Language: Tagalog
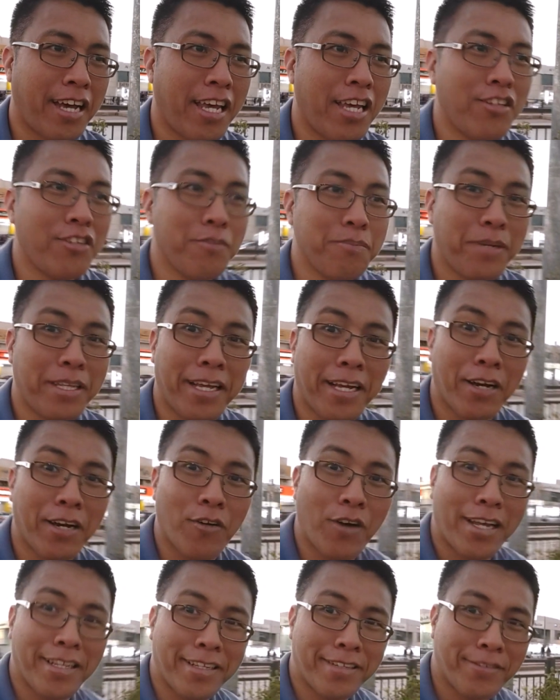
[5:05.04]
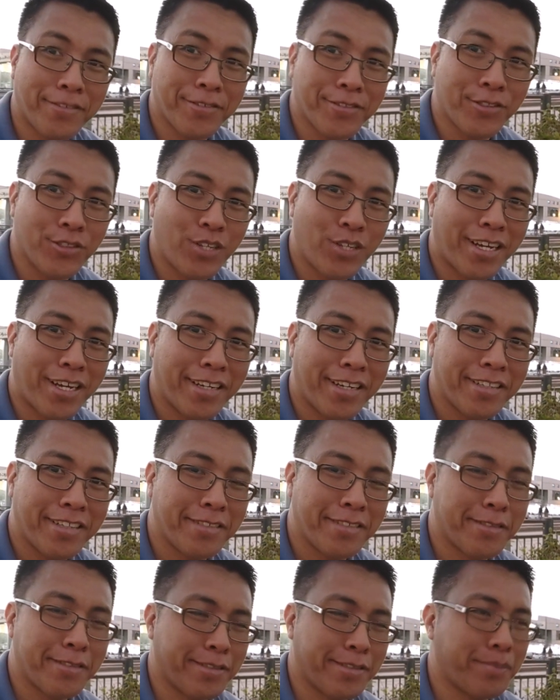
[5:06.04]
Gaya nung pinagawa nitong una.
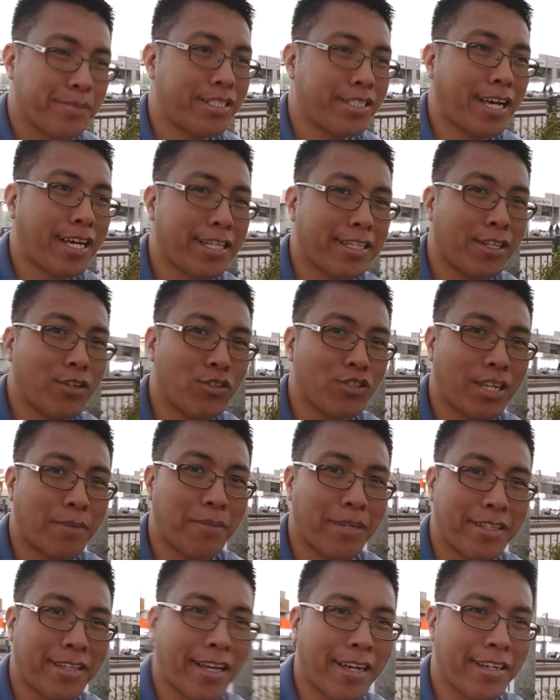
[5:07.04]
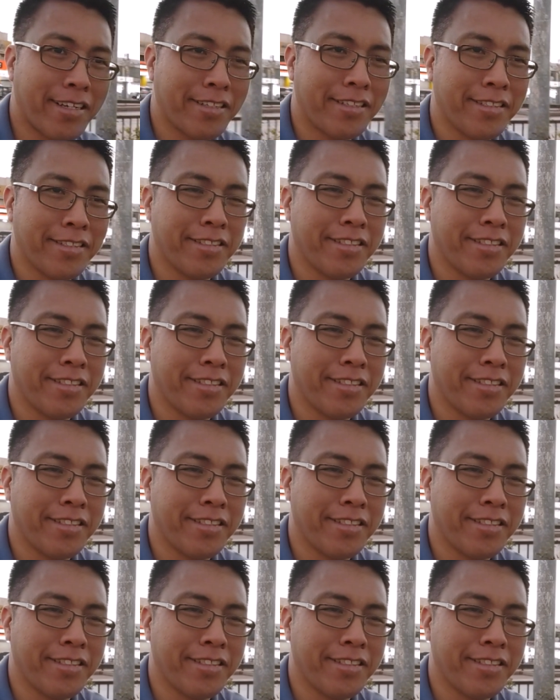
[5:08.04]
Masakit daw sa mata,